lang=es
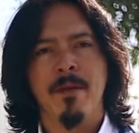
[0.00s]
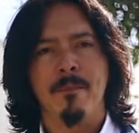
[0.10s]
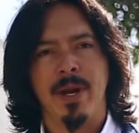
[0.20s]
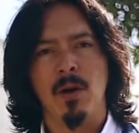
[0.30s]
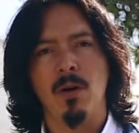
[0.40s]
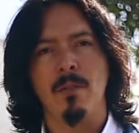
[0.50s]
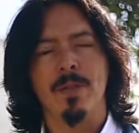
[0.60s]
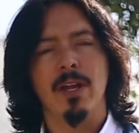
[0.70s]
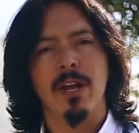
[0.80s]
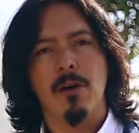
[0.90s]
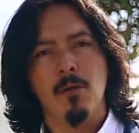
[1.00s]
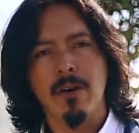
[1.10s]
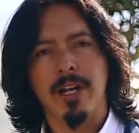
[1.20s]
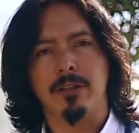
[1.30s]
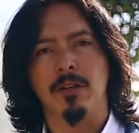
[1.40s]
Pero un
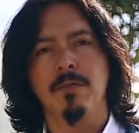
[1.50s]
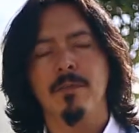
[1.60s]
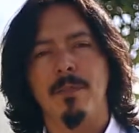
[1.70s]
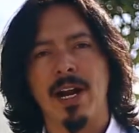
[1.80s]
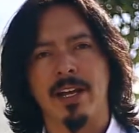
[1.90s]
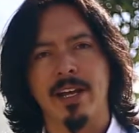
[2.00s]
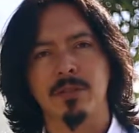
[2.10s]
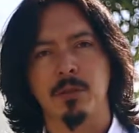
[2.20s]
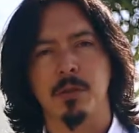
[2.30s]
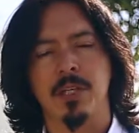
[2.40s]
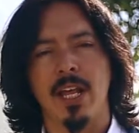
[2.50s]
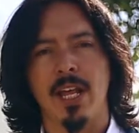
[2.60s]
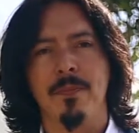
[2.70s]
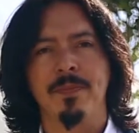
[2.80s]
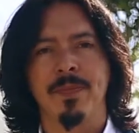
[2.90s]
reto para que esto
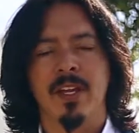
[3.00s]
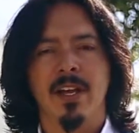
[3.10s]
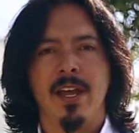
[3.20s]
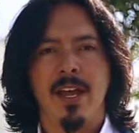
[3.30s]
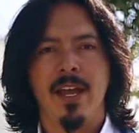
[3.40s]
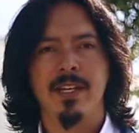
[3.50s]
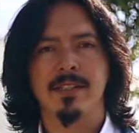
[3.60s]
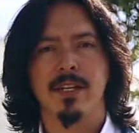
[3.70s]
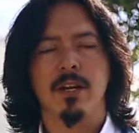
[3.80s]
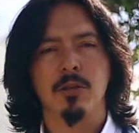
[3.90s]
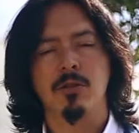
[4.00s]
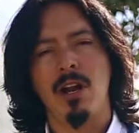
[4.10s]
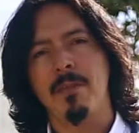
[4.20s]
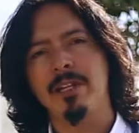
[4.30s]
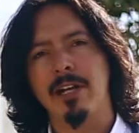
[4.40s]
suceda es no
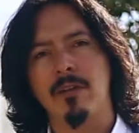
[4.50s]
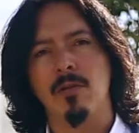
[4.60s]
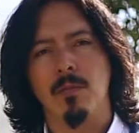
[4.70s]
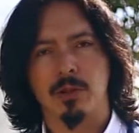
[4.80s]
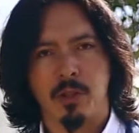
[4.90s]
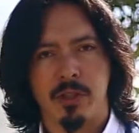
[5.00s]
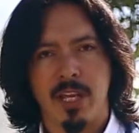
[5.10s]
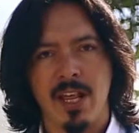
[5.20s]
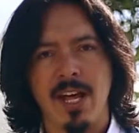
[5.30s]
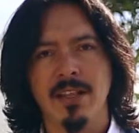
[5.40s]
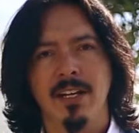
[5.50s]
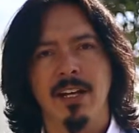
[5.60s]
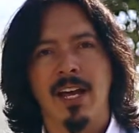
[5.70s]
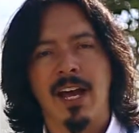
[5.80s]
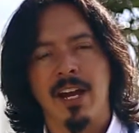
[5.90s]
solamente como sociedad
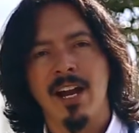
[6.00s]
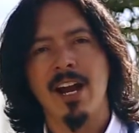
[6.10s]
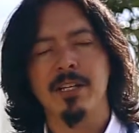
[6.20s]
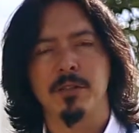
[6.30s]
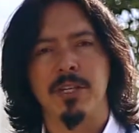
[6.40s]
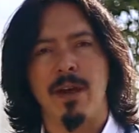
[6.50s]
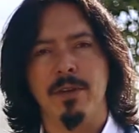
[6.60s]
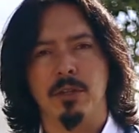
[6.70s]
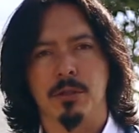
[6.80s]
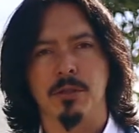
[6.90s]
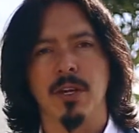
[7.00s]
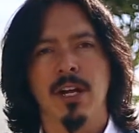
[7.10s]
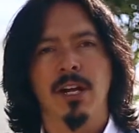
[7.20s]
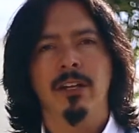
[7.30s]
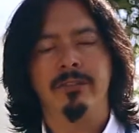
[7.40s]
generar esos hábitos,
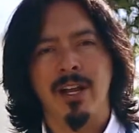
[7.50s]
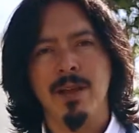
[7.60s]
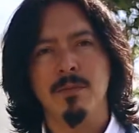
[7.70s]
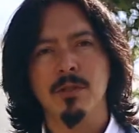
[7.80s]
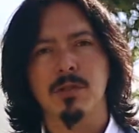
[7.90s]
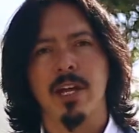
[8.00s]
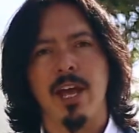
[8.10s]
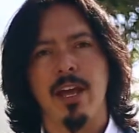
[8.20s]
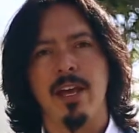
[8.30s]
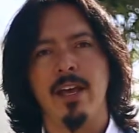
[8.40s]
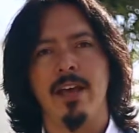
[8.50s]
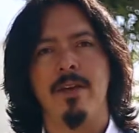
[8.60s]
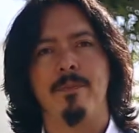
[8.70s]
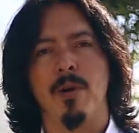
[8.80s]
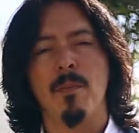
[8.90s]
tenemos
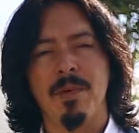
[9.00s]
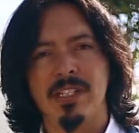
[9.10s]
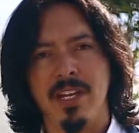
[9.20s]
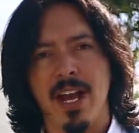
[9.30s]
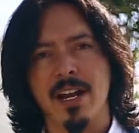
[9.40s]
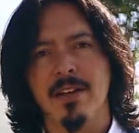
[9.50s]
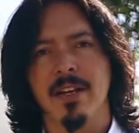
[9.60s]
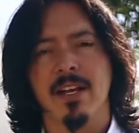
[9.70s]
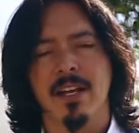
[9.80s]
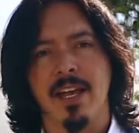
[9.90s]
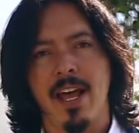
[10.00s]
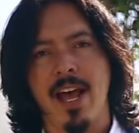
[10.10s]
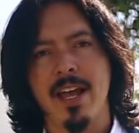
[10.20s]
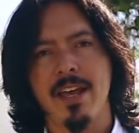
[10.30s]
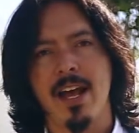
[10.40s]
que propiciar que
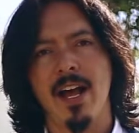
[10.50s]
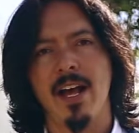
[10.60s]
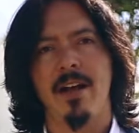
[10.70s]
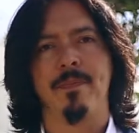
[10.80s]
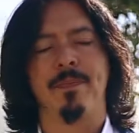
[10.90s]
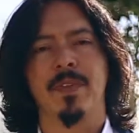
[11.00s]
haya